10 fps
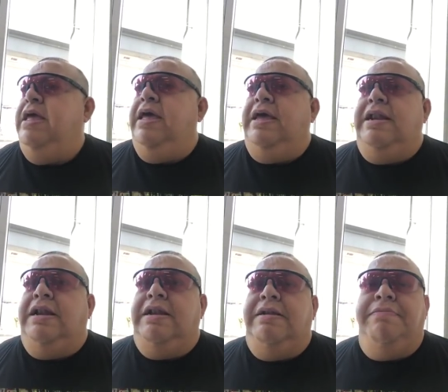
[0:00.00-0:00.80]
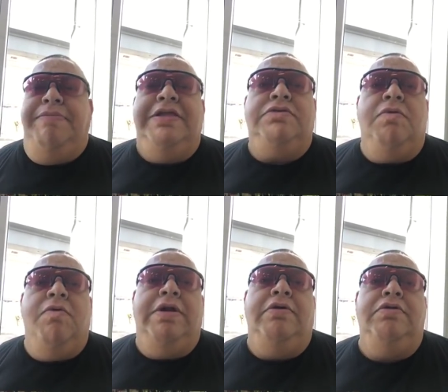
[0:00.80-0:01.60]
el visto
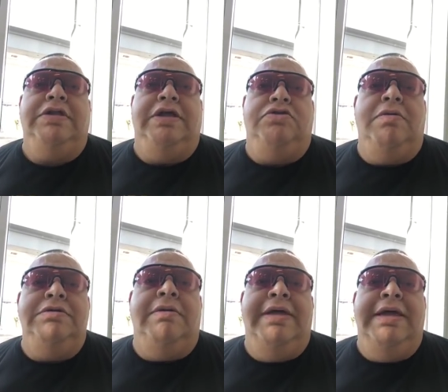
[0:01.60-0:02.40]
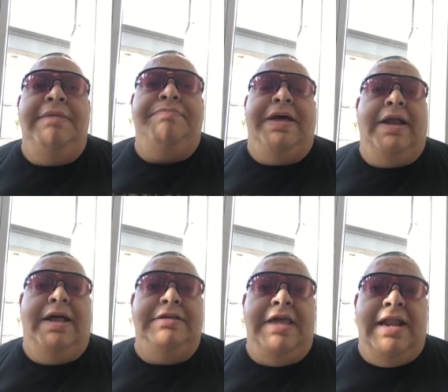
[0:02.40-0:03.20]
bueno de WWE
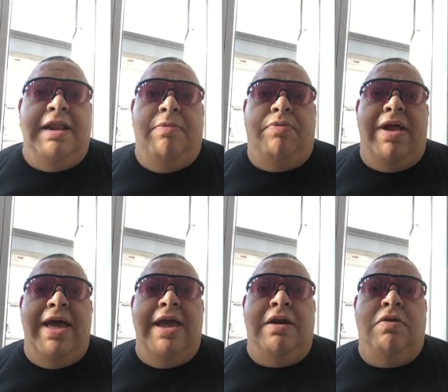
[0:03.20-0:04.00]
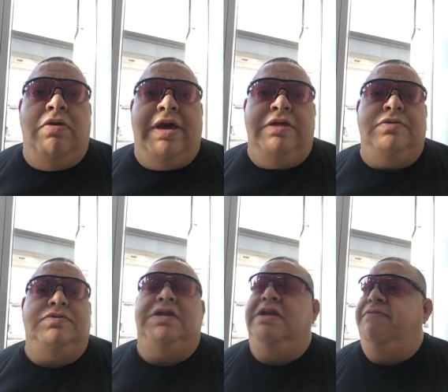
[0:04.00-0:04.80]
para Daniel Bryan, lo que esto
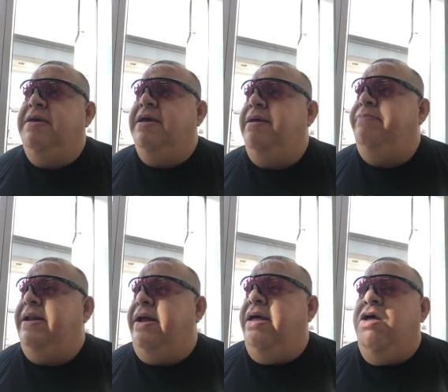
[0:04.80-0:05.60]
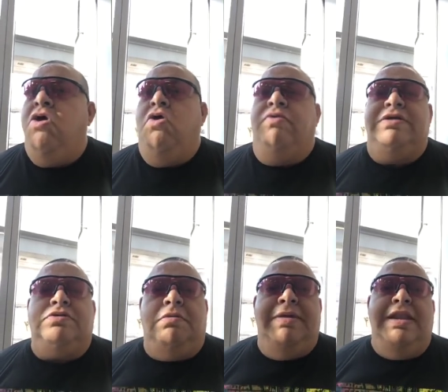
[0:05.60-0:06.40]
significa para
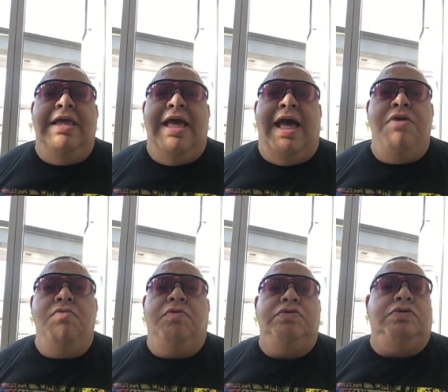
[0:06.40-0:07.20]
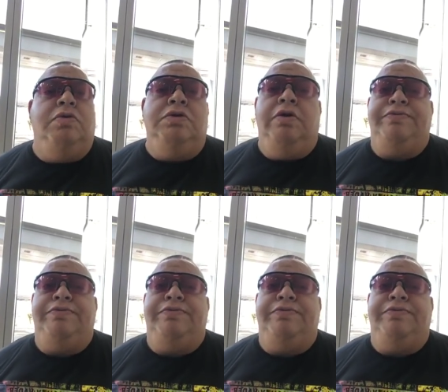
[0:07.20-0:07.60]
WrestleMania. Hay un montón de